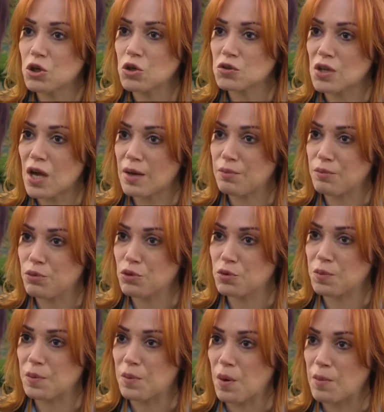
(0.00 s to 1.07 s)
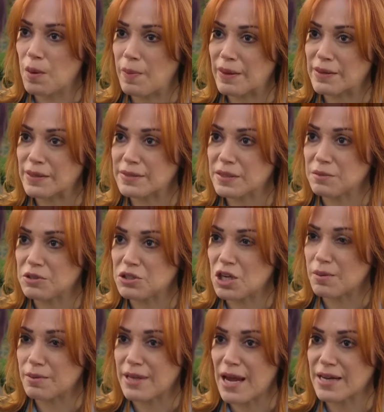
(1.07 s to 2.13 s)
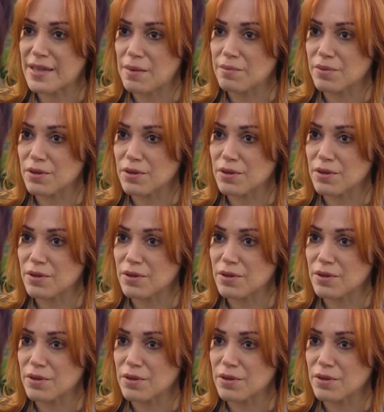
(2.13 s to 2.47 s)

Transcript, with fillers: çok daha büyük bir bomba patlatamayacağımı nereden